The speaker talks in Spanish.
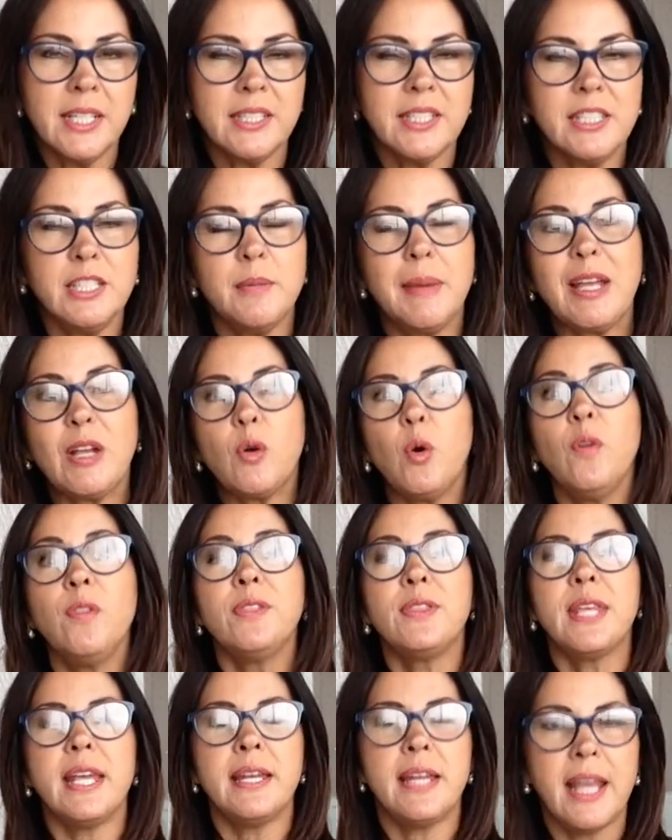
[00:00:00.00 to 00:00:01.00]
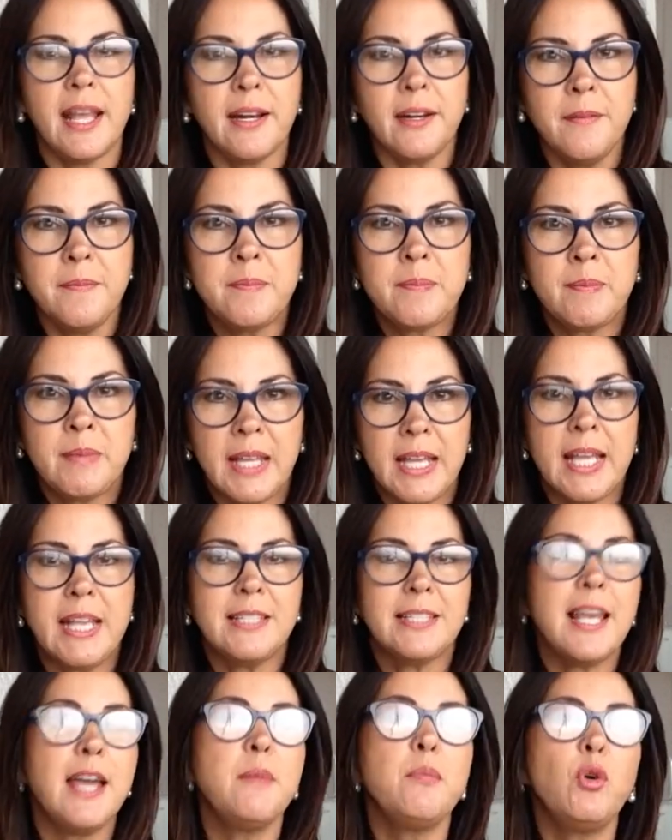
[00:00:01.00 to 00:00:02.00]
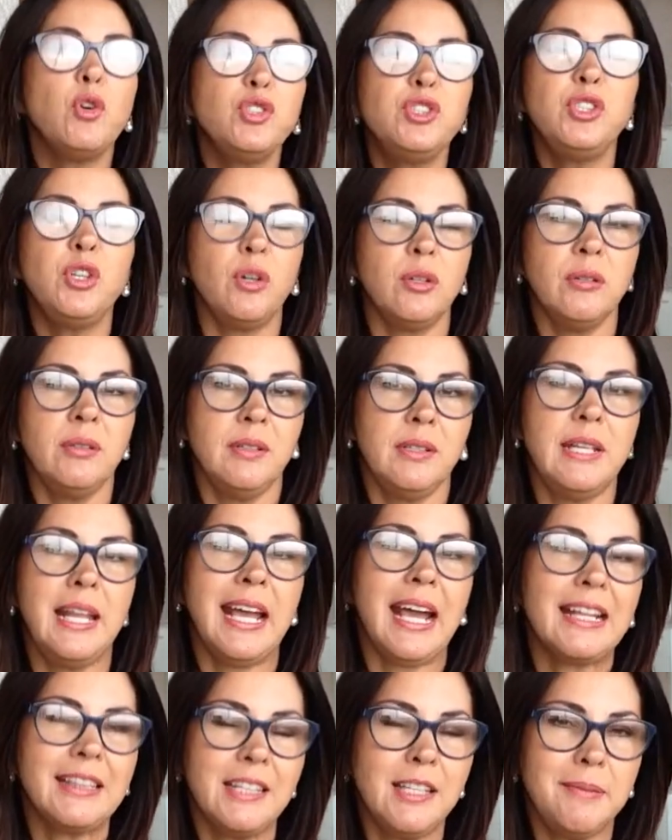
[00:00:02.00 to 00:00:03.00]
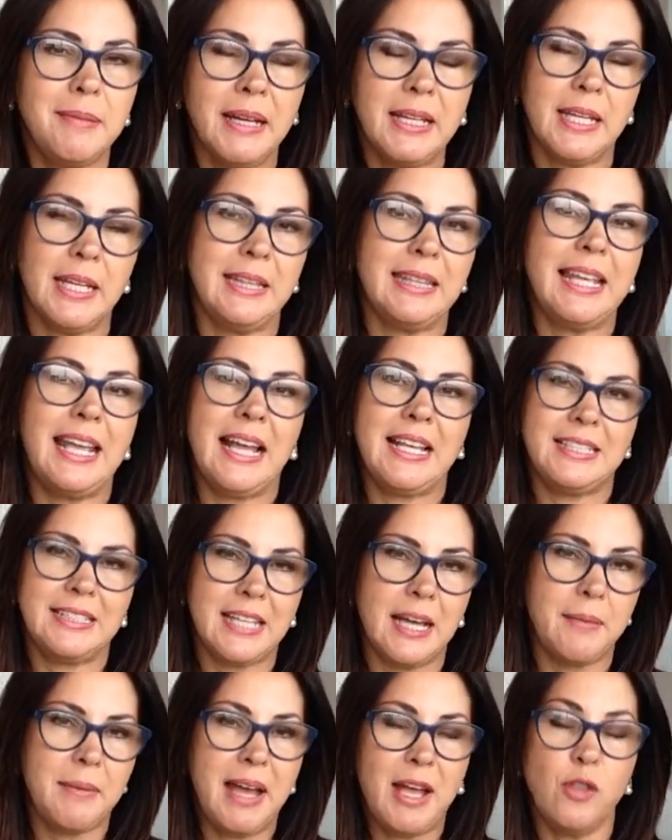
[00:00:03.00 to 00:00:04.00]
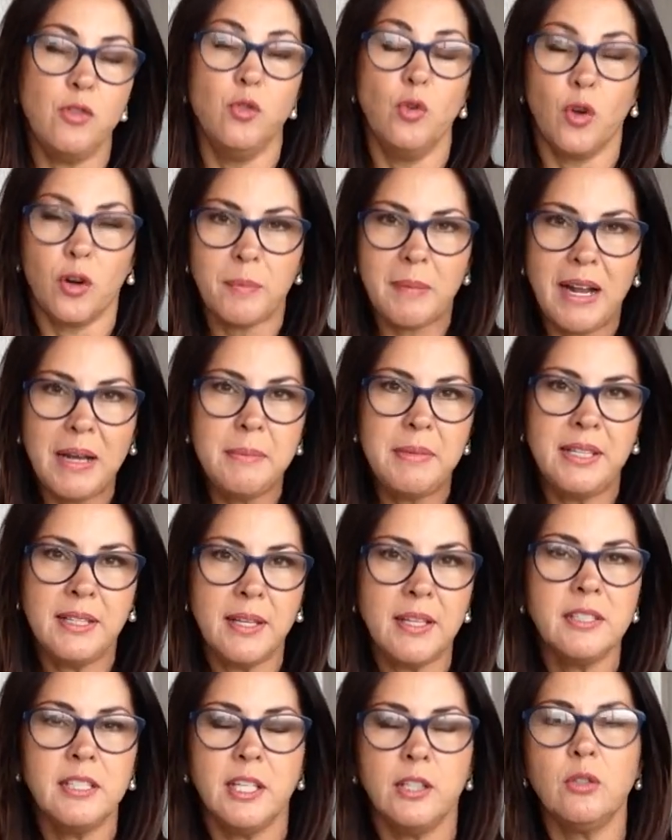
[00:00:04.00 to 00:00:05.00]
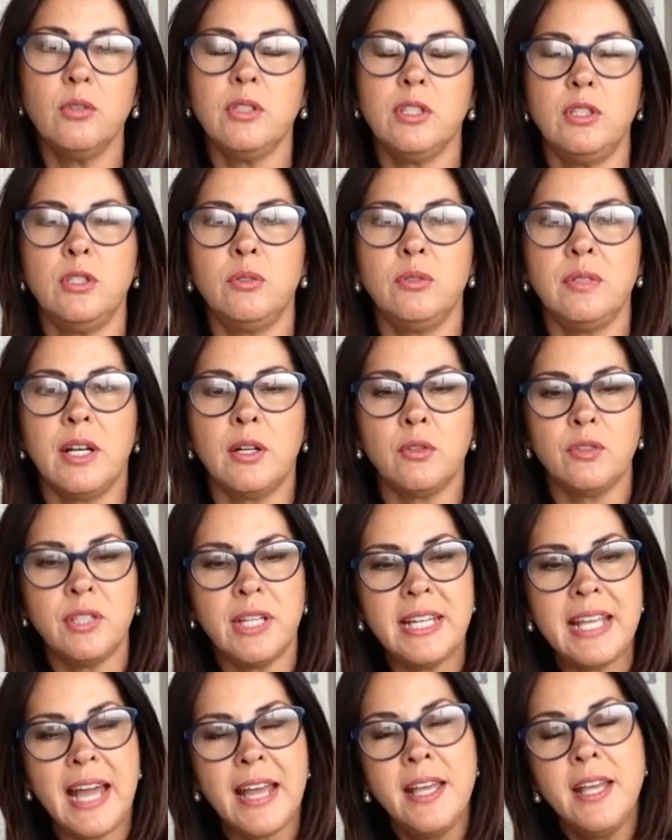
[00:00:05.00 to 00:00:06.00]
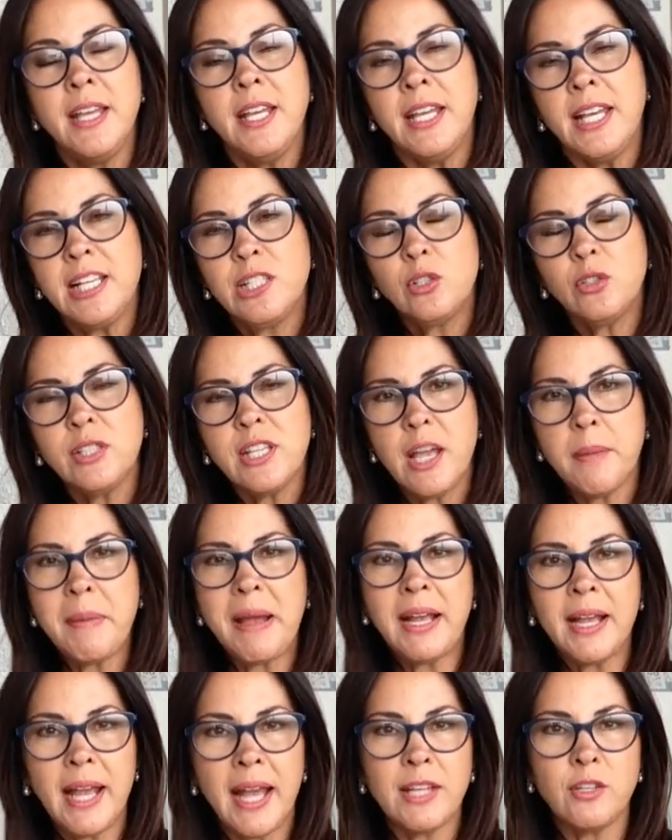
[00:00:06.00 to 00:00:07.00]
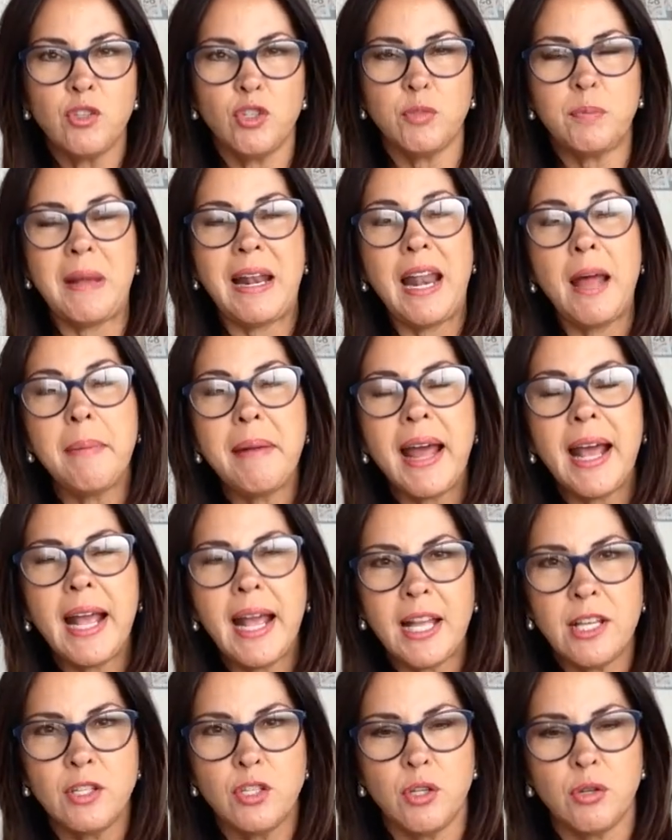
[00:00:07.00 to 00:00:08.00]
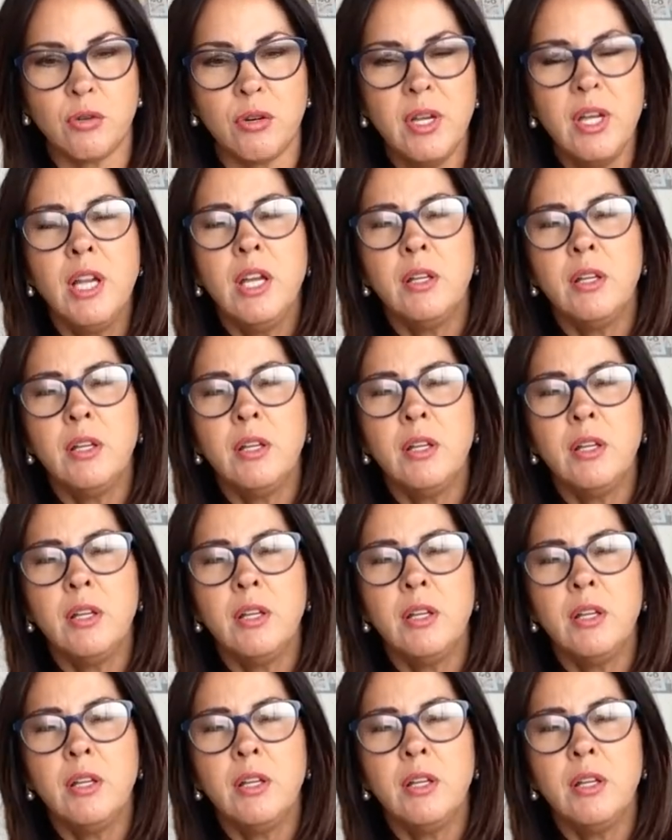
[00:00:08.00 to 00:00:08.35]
Santísima y contener esa emoción negativa que te estaba normalmente haciendo decir una grosería. Esto se llaman ganchos, palabra gancho.